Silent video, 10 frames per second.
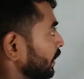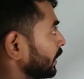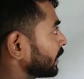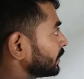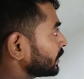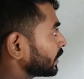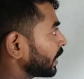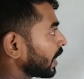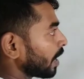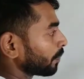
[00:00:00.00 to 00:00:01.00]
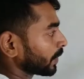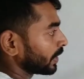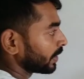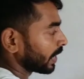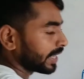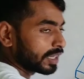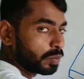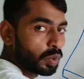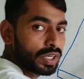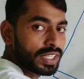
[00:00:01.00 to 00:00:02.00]
यानी कि जितना आपका ड्राइंग
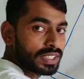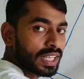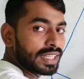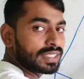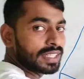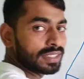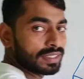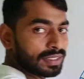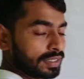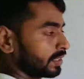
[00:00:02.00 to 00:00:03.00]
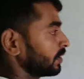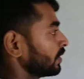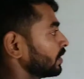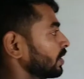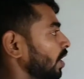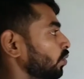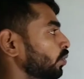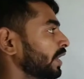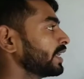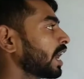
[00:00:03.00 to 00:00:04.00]
बोर्ड की साइज है
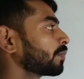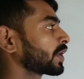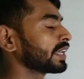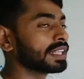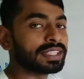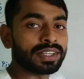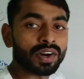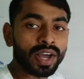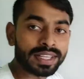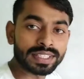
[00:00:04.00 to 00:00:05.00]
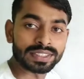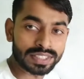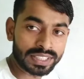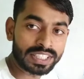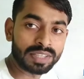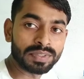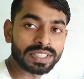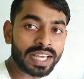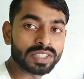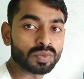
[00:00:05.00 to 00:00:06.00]
वही आपका यदि ड्राइंग सीट की भी
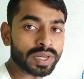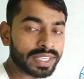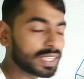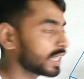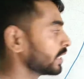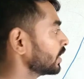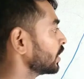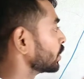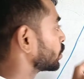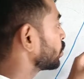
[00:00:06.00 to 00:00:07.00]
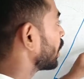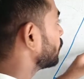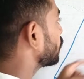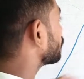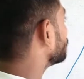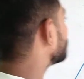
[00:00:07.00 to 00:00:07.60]
साइज वही है तो हम लोग